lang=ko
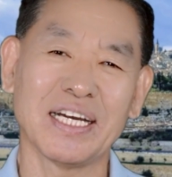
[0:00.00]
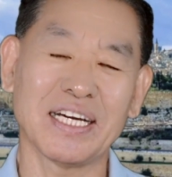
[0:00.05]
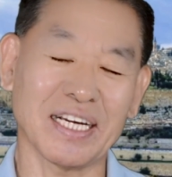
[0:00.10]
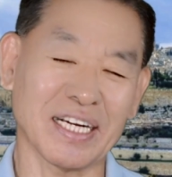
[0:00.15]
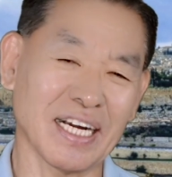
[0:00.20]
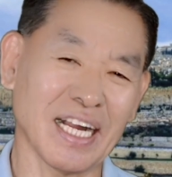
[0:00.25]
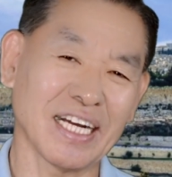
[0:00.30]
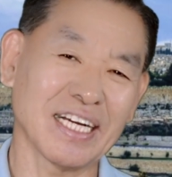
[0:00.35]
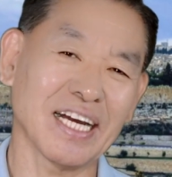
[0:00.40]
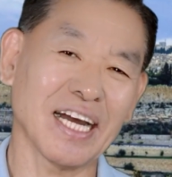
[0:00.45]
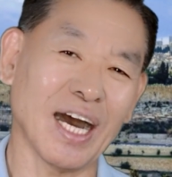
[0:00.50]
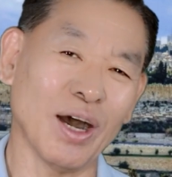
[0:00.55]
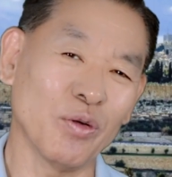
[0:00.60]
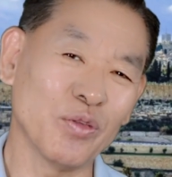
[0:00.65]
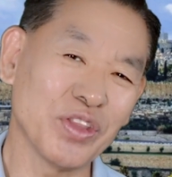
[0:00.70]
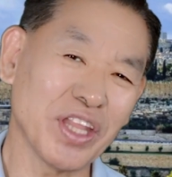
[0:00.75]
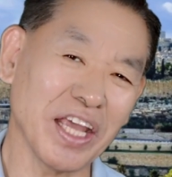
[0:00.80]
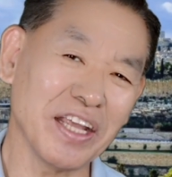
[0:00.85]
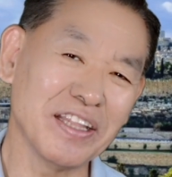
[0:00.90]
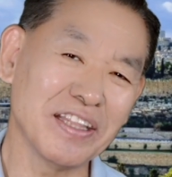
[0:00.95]
그러나 그
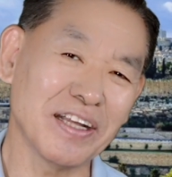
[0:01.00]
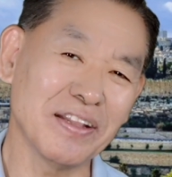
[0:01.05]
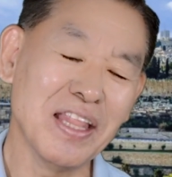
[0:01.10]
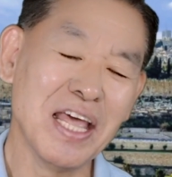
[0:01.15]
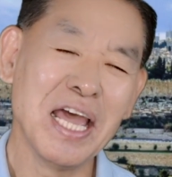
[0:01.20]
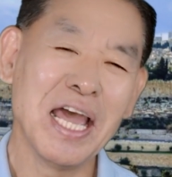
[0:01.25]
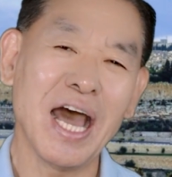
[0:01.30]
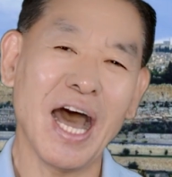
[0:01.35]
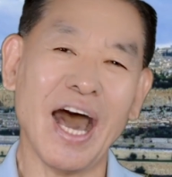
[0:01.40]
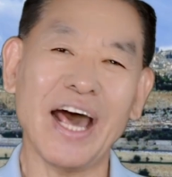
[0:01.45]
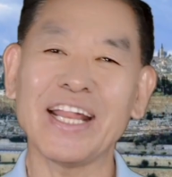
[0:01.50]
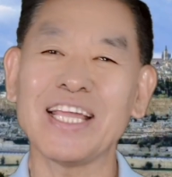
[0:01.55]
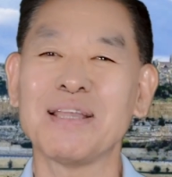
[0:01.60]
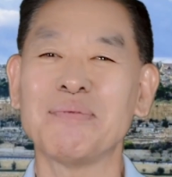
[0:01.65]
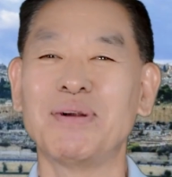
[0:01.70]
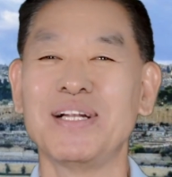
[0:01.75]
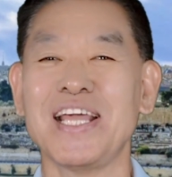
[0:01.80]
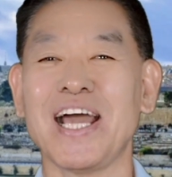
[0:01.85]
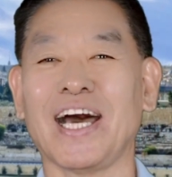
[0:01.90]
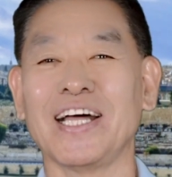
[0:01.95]
가운데 있는
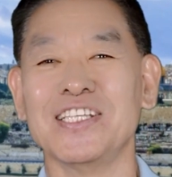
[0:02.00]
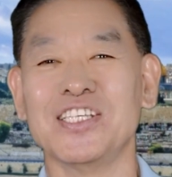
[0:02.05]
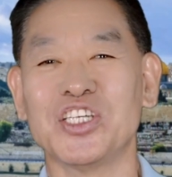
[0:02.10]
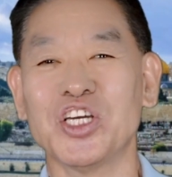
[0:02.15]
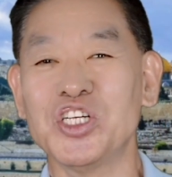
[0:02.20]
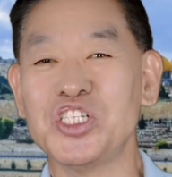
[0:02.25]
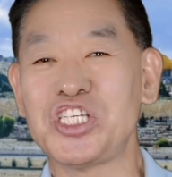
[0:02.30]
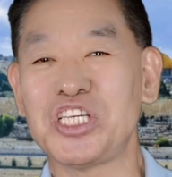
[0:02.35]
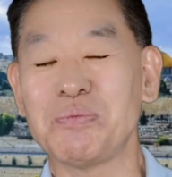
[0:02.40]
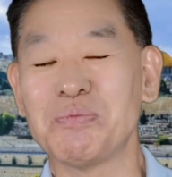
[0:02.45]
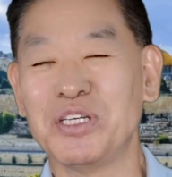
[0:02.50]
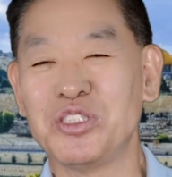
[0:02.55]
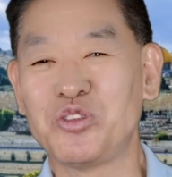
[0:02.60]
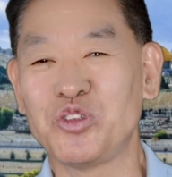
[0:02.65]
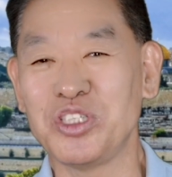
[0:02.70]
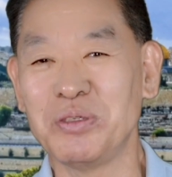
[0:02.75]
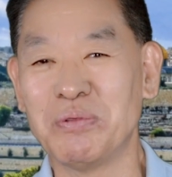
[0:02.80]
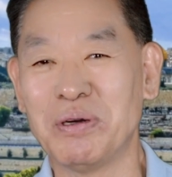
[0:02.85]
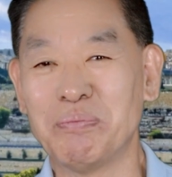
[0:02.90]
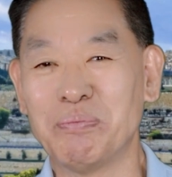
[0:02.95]
하나님을 향한 열심을
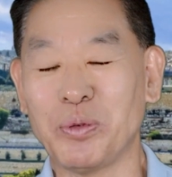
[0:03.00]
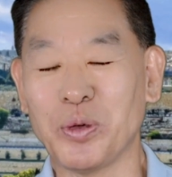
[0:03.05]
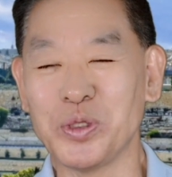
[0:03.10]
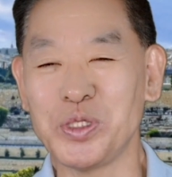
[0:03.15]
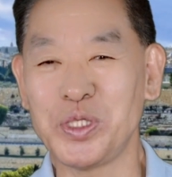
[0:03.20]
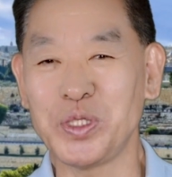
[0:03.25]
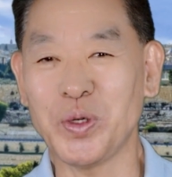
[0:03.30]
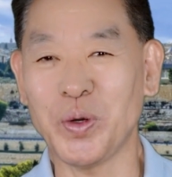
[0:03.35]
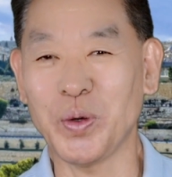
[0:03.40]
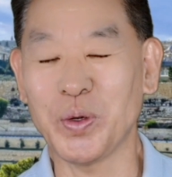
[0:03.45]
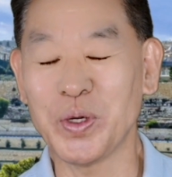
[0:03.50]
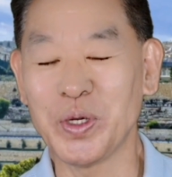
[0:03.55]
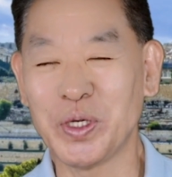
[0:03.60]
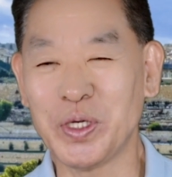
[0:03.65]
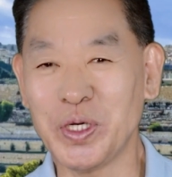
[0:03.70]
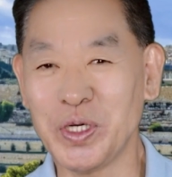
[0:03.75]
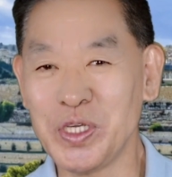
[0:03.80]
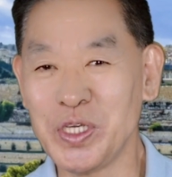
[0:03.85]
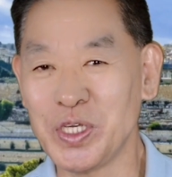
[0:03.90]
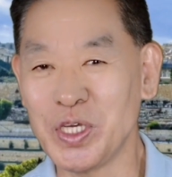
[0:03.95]
주님은 보시고
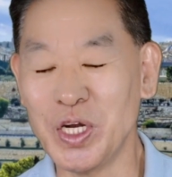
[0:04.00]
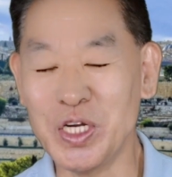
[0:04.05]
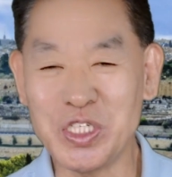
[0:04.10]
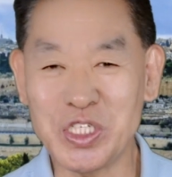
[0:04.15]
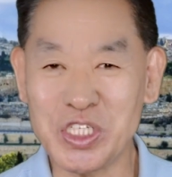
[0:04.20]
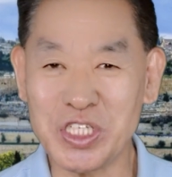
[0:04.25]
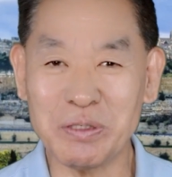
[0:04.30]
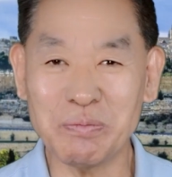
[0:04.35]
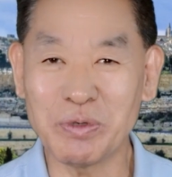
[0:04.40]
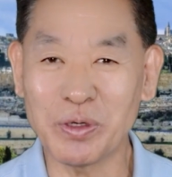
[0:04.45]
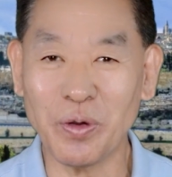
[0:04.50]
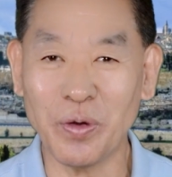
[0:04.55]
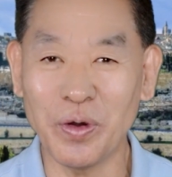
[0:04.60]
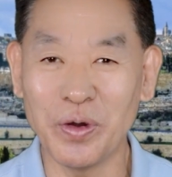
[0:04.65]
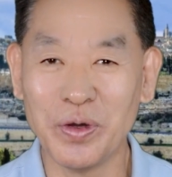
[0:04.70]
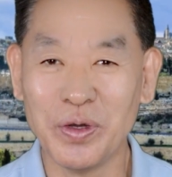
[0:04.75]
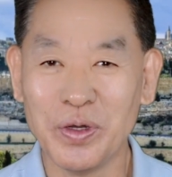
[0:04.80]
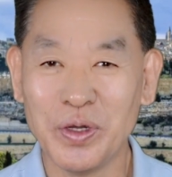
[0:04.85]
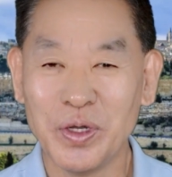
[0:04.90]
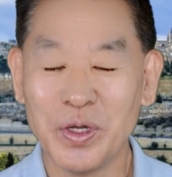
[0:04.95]
그
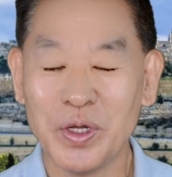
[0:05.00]
열심으로